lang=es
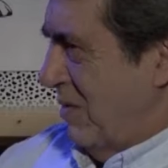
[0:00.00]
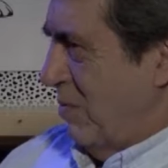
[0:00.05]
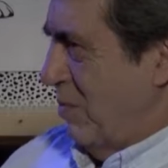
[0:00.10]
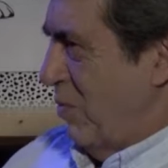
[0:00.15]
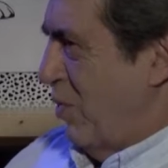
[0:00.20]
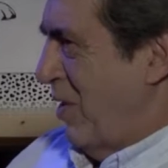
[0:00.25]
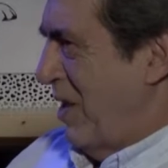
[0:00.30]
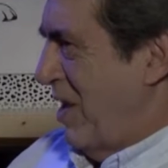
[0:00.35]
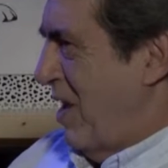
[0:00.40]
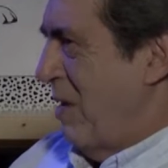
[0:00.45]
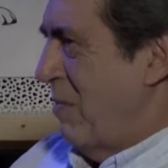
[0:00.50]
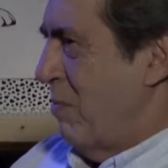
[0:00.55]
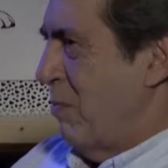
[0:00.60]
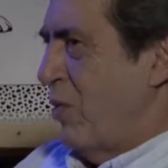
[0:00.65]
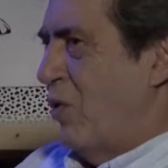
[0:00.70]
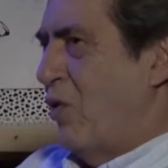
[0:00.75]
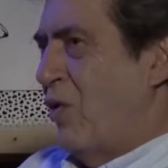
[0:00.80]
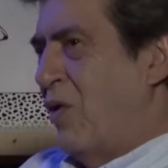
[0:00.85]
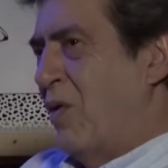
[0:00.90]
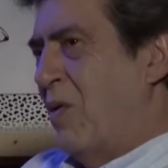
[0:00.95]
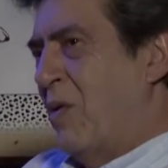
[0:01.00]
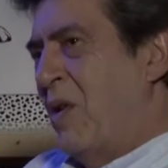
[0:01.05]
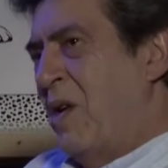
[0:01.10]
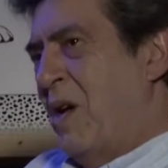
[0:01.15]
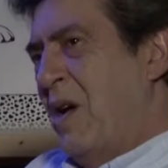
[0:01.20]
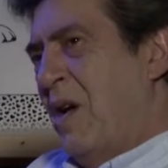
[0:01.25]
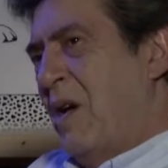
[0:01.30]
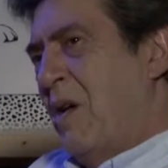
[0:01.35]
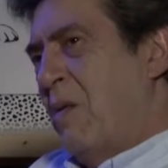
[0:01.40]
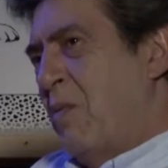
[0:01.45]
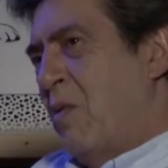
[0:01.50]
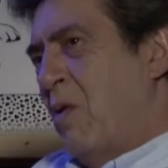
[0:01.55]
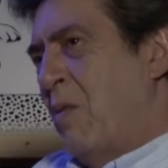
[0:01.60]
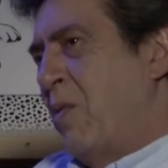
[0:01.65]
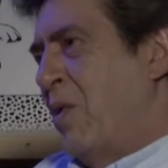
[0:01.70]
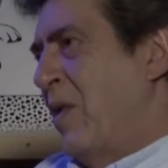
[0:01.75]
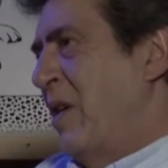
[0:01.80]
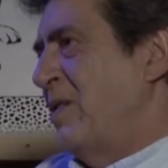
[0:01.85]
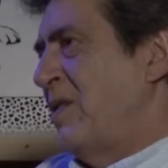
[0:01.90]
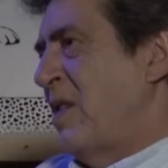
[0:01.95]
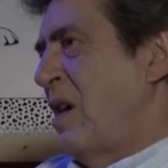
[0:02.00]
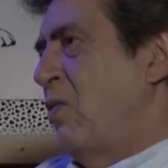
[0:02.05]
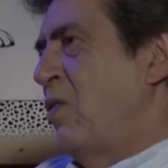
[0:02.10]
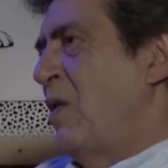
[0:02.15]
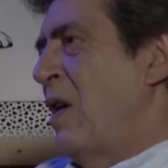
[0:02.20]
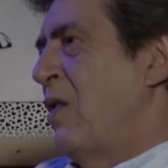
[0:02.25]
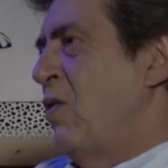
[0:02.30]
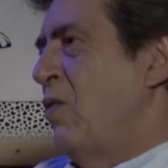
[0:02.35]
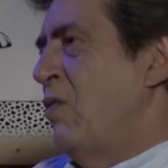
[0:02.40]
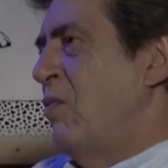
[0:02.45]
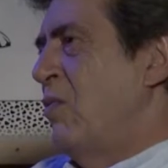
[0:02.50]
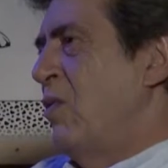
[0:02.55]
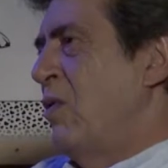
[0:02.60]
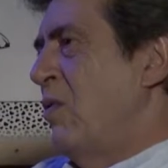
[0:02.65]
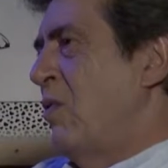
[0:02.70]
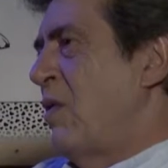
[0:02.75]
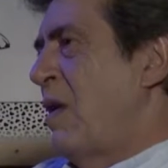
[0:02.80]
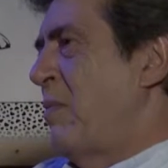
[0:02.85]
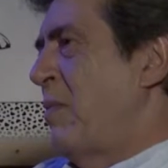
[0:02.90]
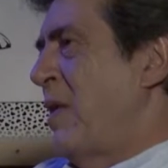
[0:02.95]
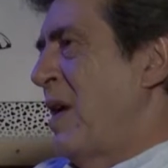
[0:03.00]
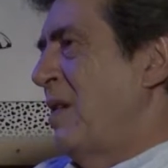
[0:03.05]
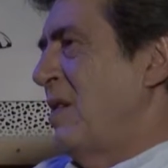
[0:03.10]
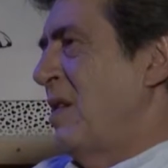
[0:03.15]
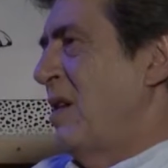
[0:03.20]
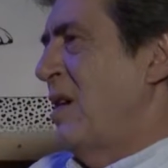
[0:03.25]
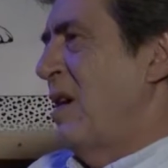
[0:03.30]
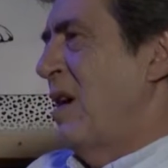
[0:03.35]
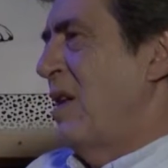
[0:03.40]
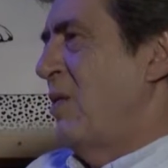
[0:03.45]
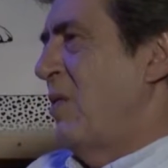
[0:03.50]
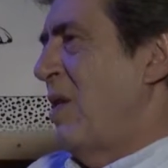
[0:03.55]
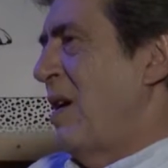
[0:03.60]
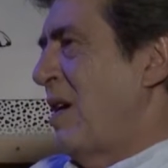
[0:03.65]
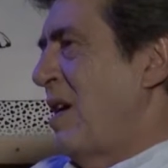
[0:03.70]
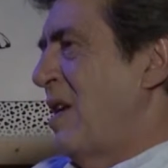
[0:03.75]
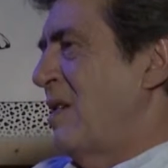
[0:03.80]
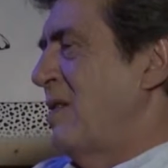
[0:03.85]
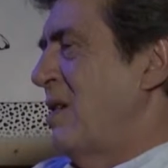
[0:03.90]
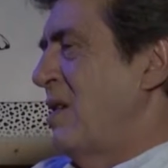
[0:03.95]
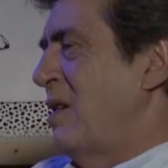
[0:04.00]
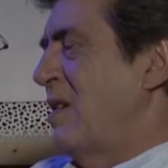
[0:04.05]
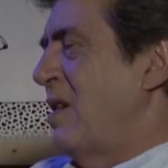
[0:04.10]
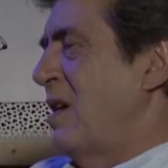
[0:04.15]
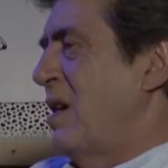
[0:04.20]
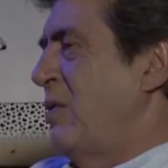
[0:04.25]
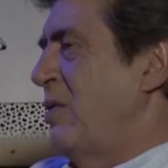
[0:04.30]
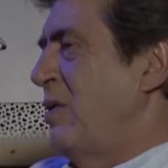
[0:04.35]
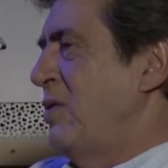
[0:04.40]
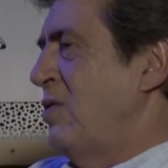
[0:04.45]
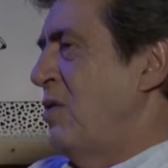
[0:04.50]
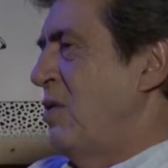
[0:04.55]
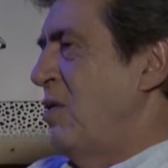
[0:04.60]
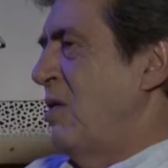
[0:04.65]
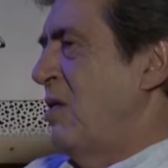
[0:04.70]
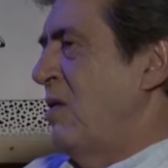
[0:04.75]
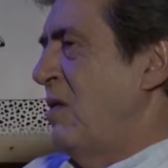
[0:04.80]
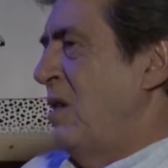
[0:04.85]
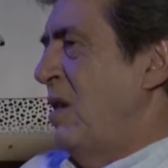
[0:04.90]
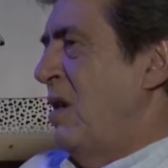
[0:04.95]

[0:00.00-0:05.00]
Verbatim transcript: Por ejemplo, vos pones a un alumno en una práctica de una clase de televisión